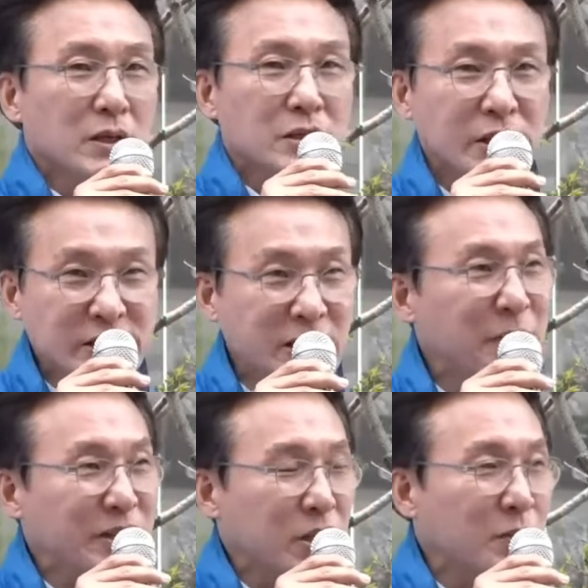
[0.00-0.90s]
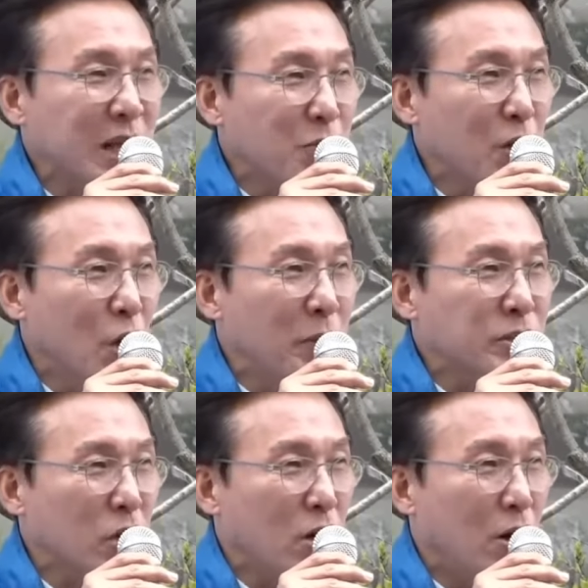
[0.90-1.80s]
71.3을
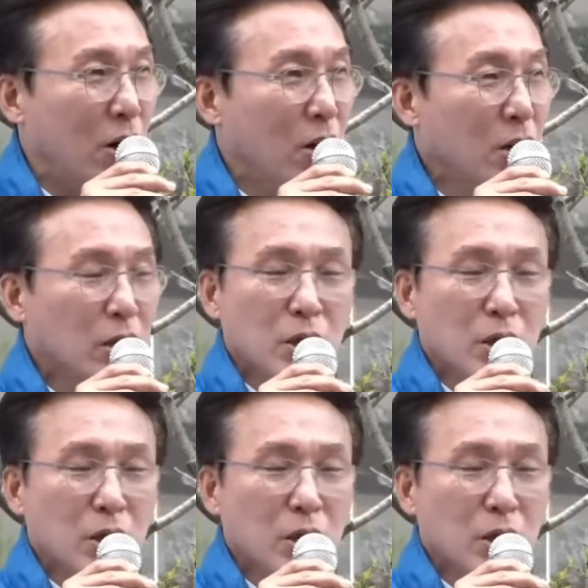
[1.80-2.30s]
넘어서